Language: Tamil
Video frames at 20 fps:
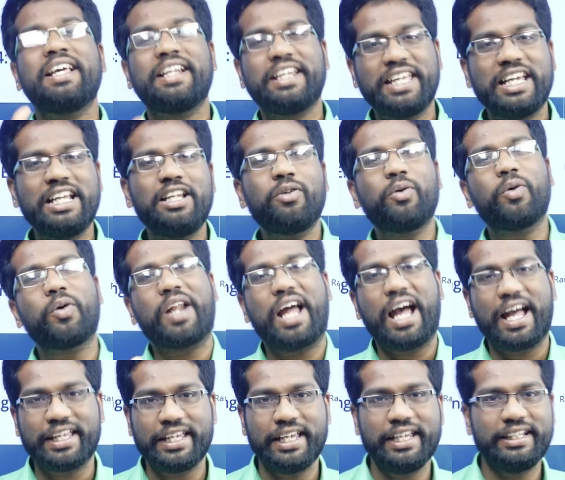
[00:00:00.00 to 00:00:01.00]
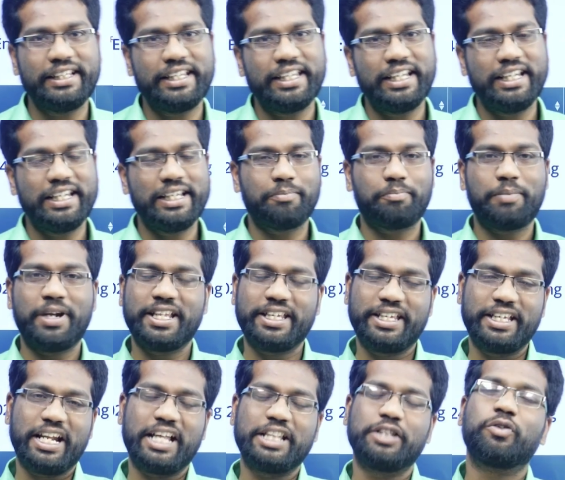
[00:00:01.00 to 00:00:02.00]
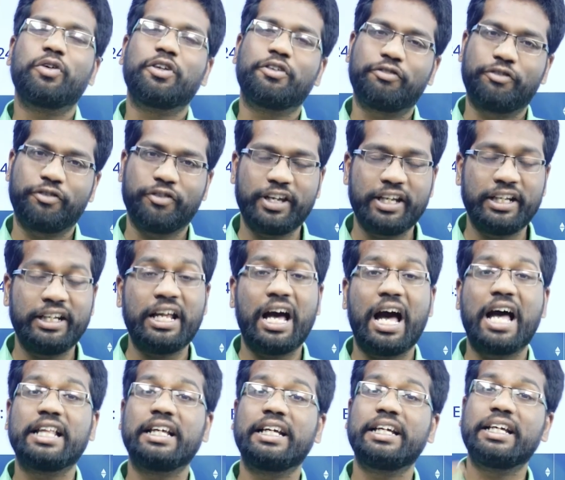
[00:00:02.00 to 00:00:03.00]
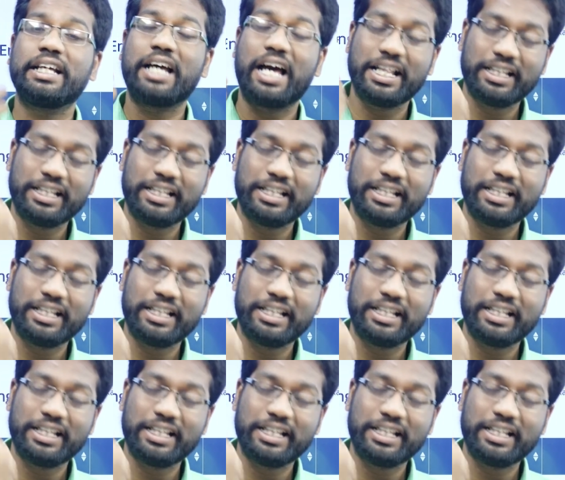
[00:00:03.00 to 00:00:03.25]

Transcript: ரியல் ஒரு ஐஐடியில் படிக்கிற அந்த ஒரு ஃபீல் அங்